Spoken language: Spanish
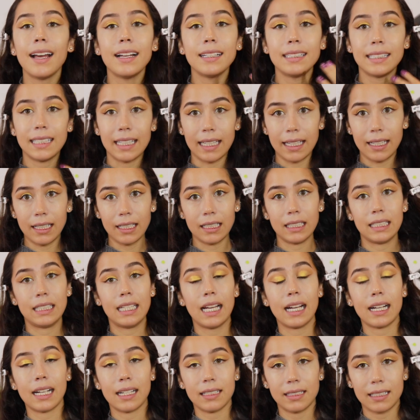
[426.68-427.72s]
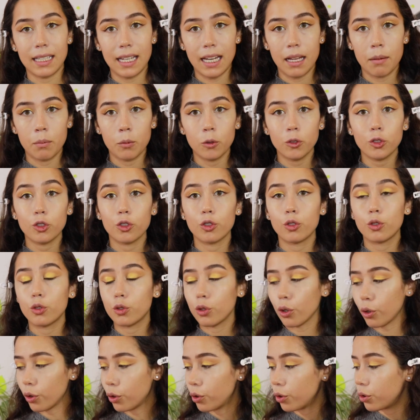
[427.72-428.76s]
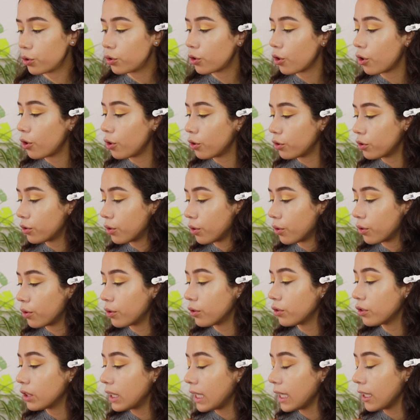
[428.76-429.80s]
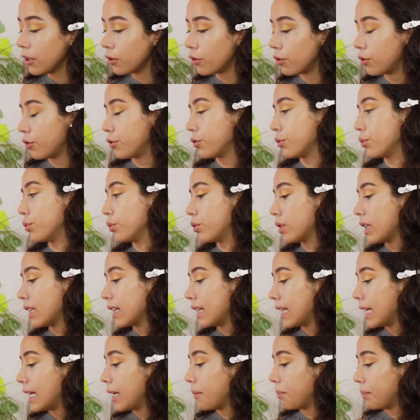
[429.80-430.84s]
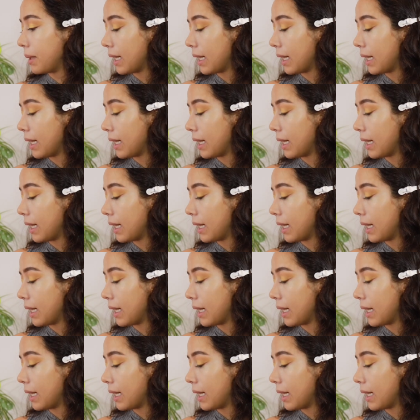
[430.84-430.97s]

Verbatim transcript: así ya cancelamos todos los tonos que no nos gustan de la